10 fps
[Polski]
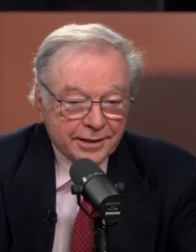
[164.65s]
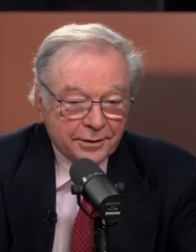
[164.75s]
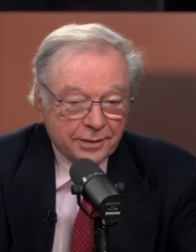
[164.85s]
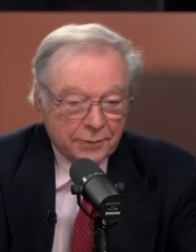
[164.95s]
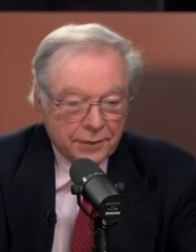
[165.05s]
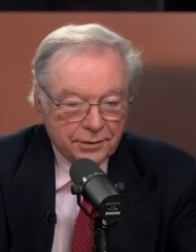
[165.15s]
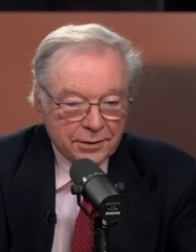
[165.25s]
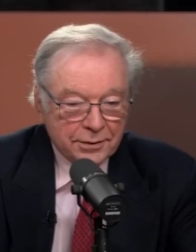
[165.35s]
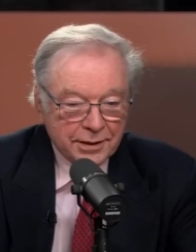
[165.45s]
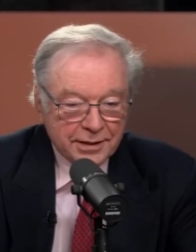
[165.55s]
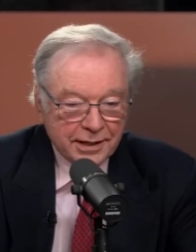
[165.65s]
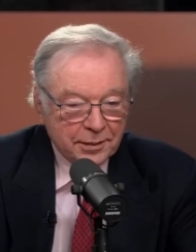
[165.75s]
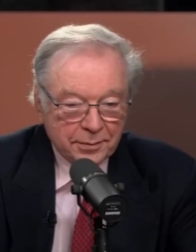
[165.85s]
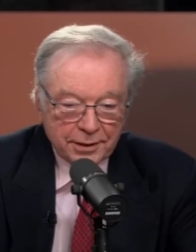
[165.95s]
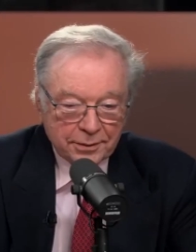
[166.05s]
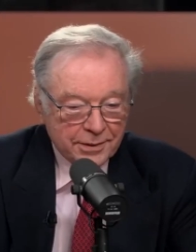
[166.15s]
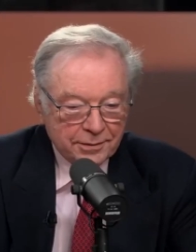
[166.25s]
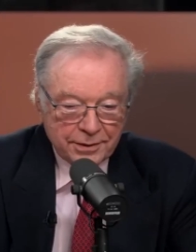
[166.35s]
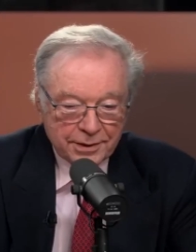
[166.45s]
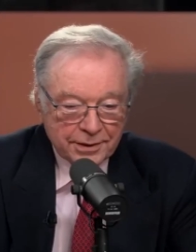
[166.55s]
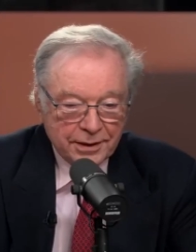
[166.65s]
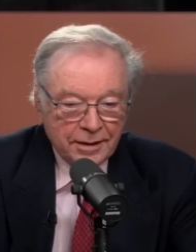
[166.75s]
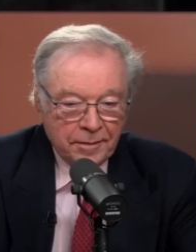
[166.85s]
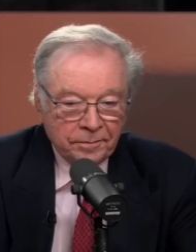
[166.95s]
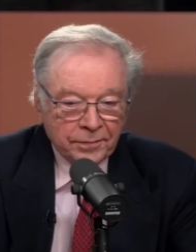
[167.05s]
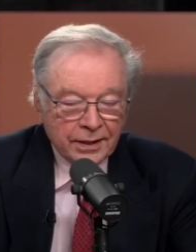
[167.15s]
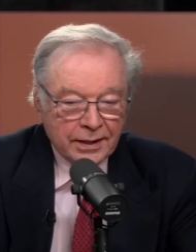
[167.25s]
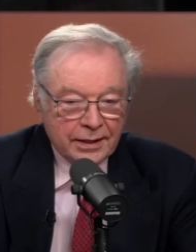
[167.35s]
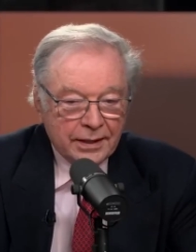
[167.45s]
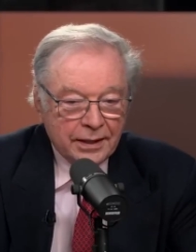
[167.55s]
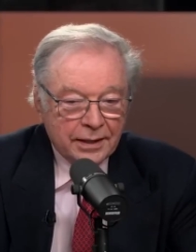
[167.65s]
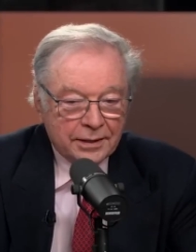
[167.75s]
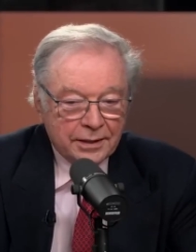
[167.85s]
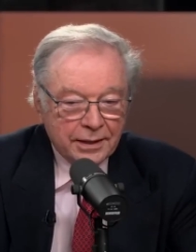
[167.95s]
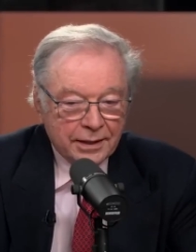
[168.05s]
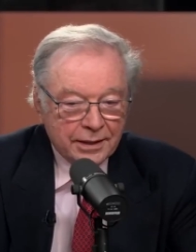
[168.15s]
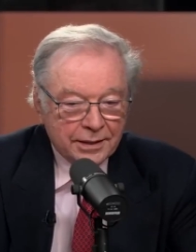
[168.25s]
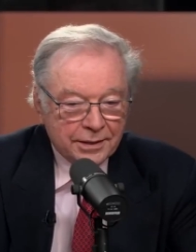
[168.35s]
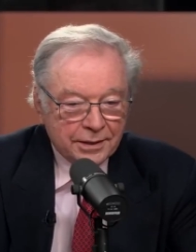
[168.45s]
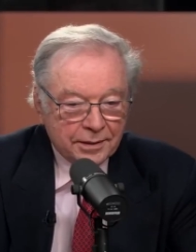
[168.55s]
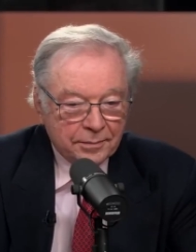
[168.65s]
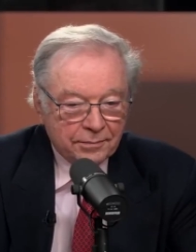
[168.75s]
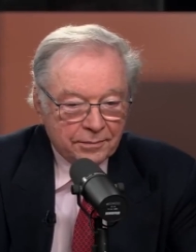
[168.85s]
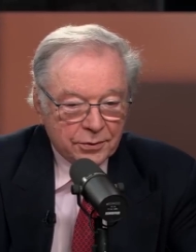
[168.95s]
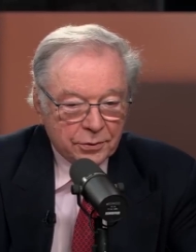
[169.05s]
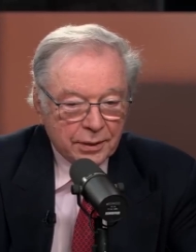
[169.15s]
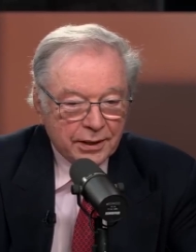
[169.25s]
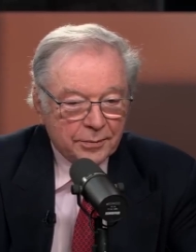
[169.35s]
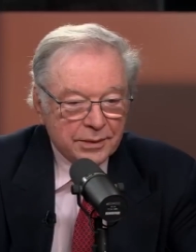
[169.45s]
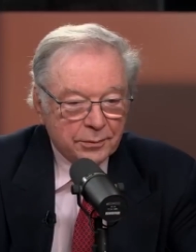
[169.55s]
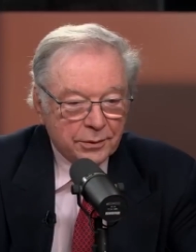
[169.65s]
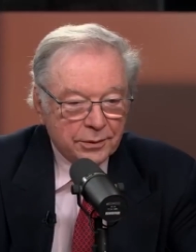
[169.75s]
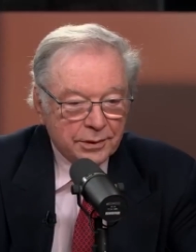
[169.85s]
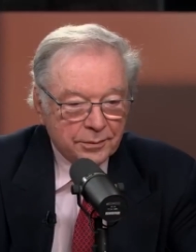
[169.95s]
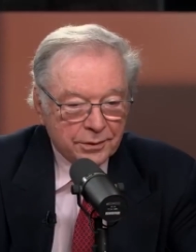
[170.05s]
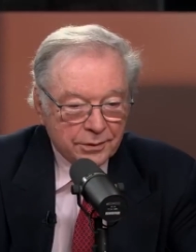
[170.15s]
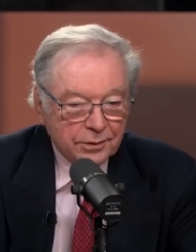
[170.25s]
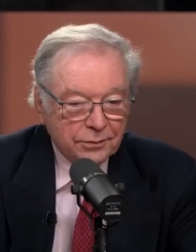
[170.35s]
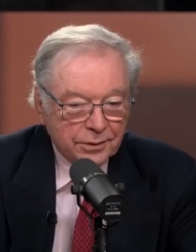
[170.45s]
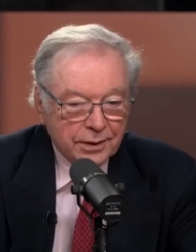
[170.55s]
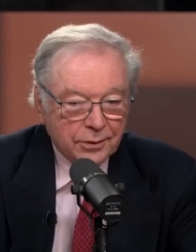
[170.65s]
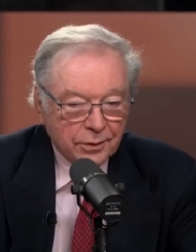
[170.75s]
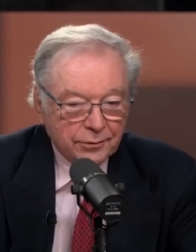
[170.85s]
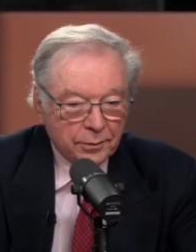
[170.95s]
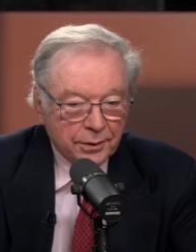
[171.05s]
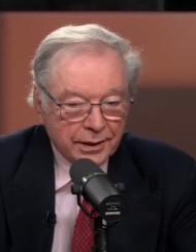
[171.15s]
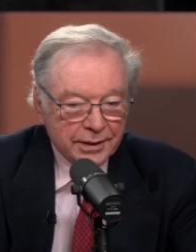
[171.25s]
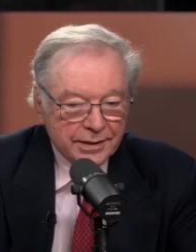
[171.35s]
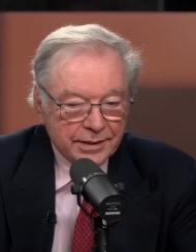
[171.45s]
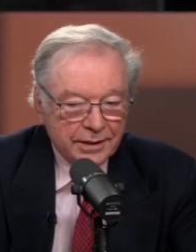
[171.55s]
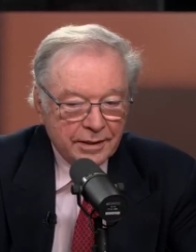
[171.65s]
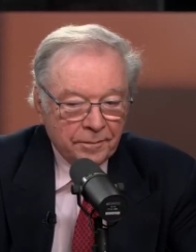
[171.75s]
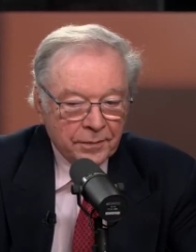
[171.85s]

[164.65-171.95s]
Tego nie znaczy, no. widzę, te stare pieniądze widzę, że Nikt nie jeździ tym wyszukanym samochodem, to znowu tylko nowobogaccy.